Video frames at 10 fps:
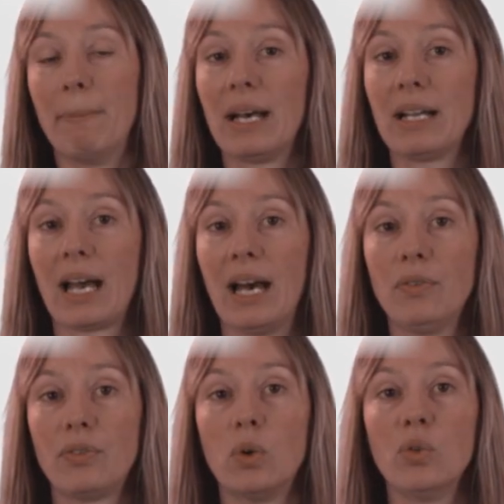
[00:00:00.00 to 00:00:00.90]

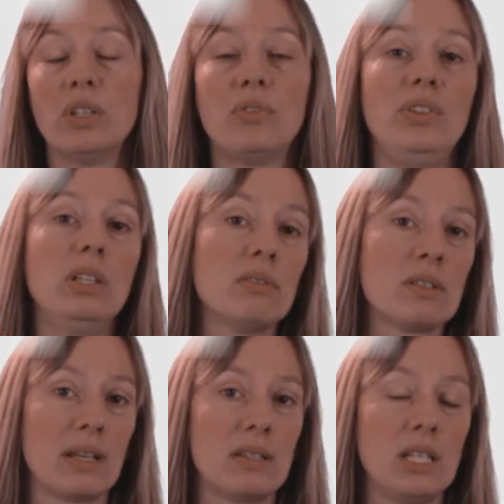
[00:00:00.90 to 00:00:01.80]
Paragraph
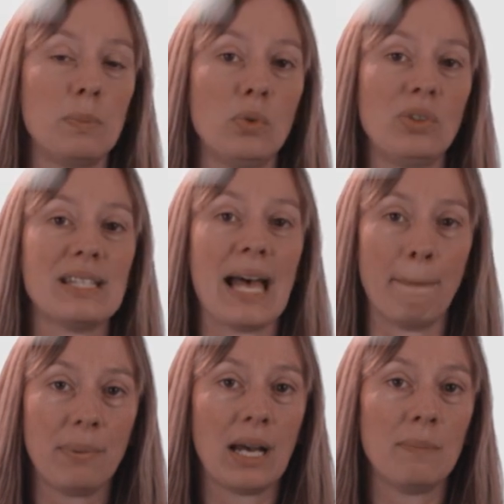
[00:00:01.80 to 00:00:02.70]
124
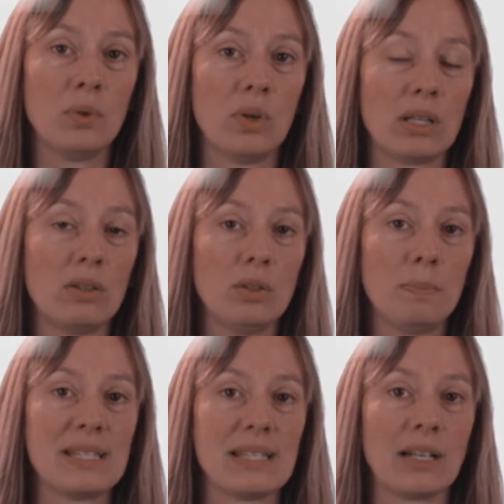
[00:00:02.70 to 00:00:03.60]

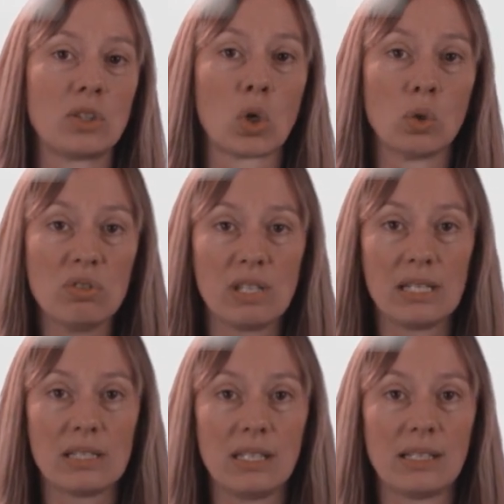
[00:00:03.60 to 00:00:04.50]
Bundesabgabenordnung besagt
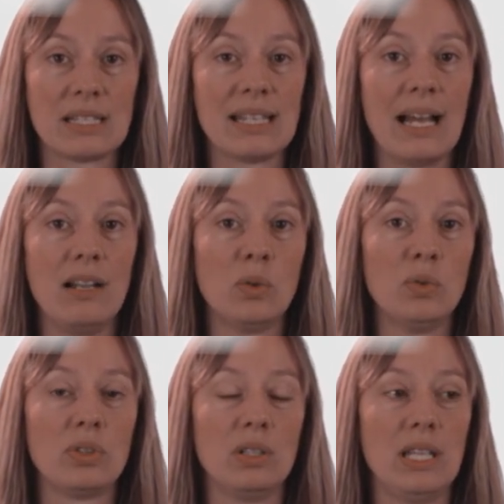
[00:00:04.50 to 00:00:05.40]
grundsätzlich, dass alle
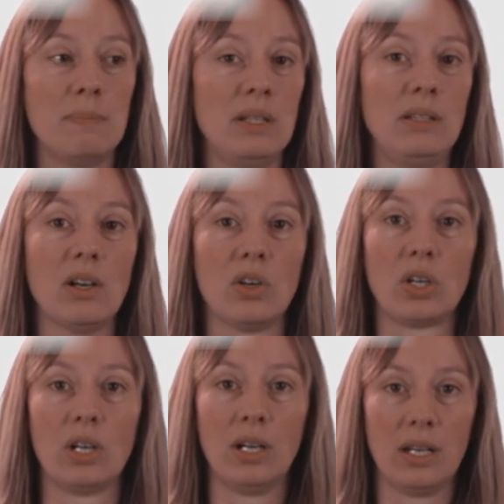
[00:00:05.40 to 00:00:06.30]
Unternehmen, die auch